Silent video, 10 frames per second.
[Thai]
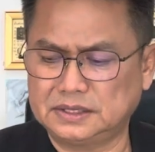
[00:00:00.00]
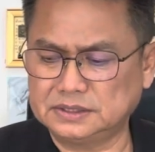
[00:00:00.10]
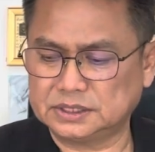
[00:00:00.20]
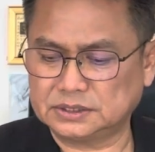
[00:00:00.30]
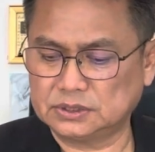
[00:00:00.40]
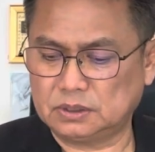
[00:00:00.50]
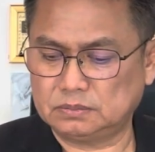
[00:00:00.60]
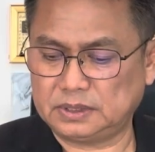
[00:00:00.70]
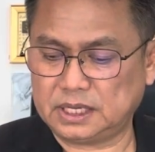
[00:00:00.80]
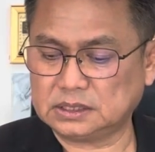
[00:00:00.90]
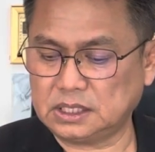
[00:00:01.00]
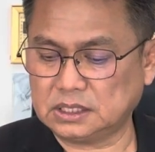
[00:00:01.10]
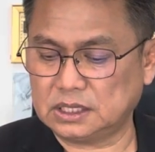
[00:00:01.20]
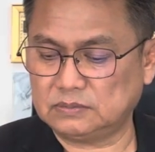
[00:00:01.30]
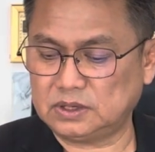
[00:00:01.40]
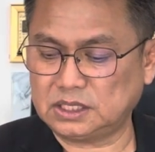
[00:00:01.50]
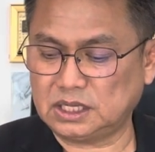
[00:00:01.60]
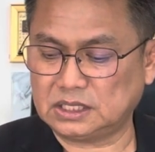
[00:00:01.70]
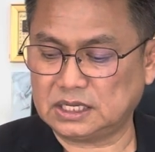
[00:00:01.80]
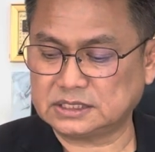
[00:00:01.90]
หินสีส้ม เด็กที่เกิดวันนี้
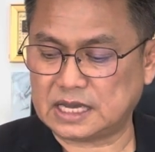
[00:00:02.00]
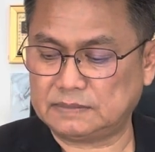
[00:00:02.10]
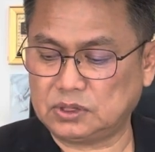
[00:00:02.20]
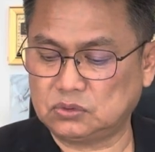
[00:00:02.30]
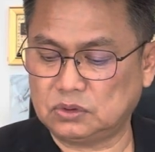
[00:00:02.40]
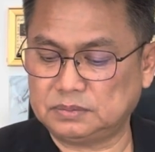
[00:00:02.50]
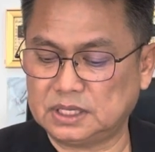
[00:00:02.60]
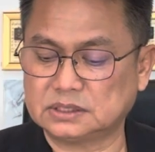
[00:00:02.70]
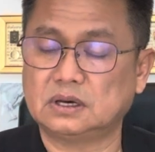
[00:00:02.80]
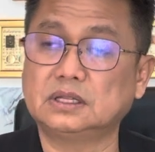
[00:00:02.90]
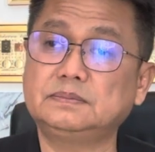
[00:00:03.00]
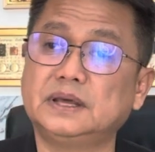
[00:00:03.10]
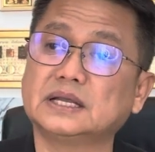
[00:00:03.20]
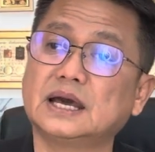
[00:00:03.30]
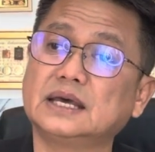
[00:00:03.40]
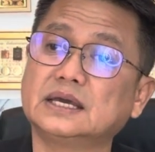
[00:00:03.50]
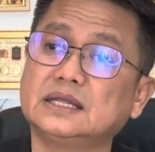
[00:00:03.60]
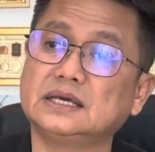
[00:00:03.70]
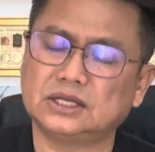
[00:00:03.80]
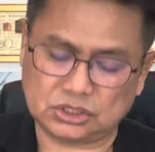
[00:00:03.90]
ทั้งหญิงและชายไม่ควรมีอักษรที่เป็นการลั
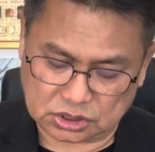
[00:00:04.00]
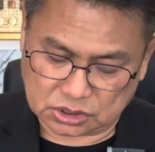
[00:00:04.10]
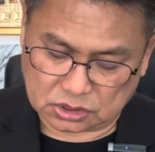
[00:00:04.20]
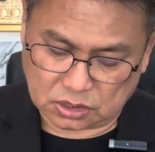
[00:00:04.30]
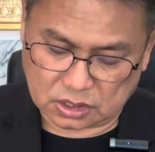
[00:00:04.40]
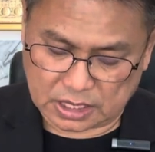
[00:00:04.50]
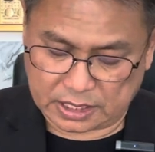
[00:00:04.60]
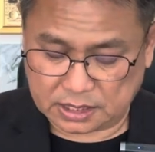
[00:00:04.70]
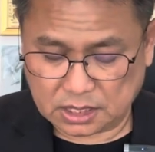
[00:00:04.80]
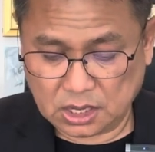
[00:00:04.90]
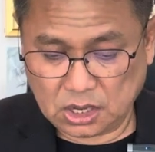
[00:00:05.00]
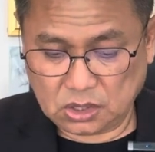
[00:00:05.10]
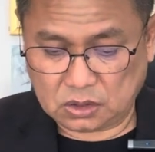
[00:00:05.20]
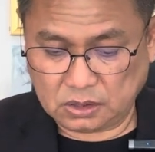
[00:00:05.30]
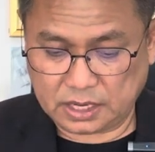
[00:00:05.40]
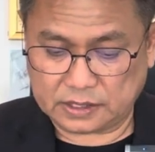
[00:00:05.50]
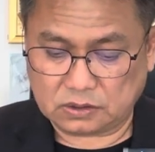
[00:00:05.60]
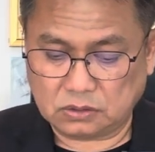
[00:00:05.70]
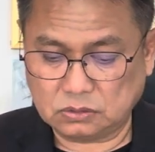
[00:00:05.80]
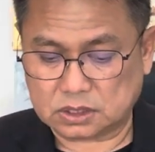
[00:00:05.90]
กณีในชื่อคือกอไก่ ขอไข่
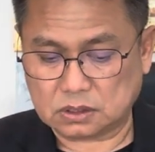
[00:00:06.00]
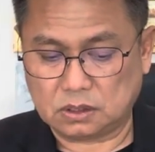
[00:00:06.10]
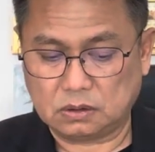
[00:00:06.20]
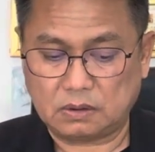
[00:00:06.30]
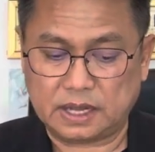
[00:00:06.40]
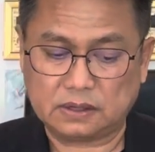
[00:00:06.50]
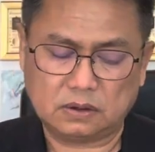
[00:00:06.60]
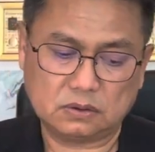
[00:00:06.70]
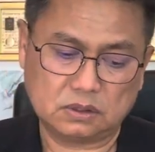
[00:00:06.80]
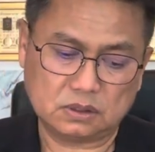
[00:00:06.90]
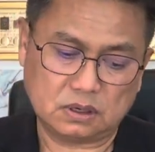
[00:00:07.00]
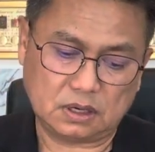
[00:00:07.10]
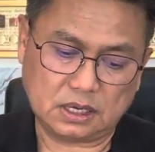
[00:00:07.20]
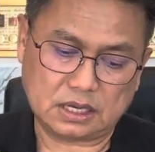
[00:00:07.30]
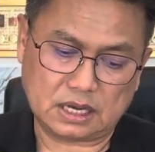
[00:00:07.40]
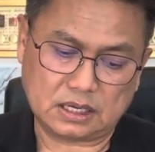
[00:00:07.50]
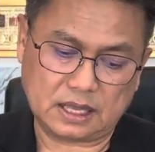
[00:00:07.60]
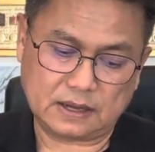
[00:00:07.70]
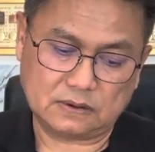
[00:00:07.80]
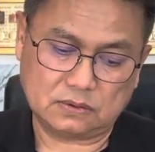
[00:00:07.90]
ขอขวดขอควายขอคนขอลักคัง
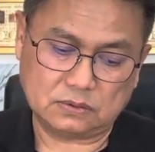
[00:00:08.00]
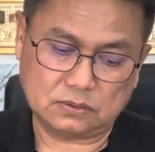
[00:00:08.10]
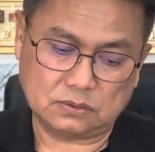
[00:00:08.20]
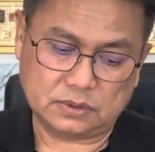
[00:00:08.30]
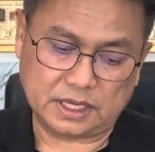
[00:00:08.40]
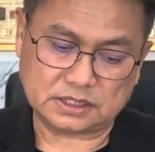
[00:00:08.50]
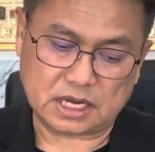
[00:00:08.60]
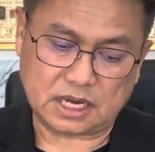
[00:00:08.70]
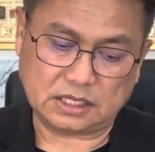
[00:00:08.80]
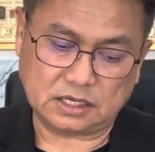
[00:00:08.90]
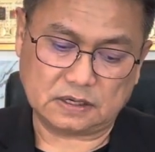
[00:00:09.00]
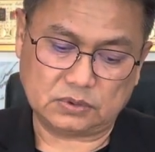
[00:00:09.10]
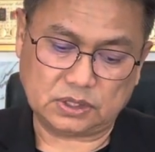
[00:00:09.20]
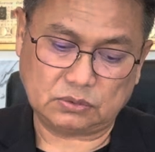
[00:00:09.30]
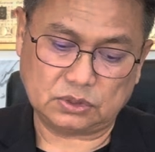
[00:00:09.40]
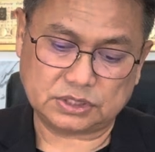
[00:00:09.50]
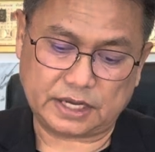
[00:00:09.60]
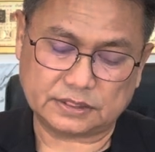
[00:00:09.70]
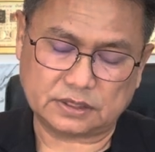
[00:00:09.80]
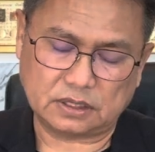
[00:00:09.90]
และงองู เด็กชายที่เกิดวันนี้ควร
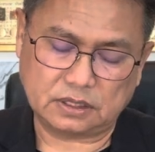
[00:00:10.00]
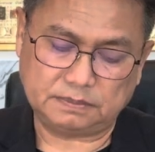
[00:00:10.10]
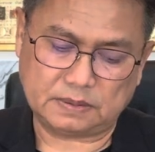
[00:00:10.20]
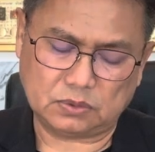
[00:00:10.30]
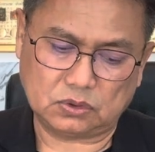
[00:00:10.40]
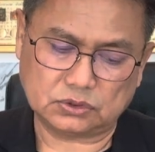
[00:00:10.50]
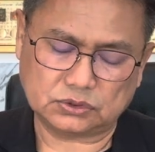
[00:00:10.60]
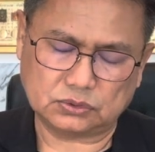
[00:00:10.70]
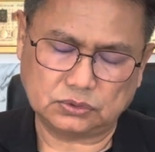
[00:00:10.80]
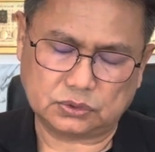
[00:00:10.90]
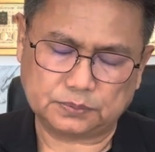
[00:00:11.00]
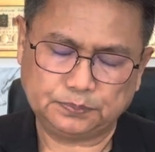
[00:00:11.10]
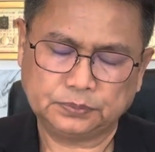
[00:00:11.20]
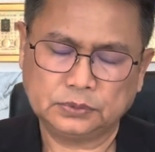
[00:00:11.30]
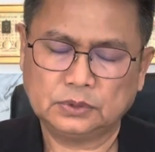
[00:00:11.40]
ใช้อักษรที่เป็นมงคลสูงสุด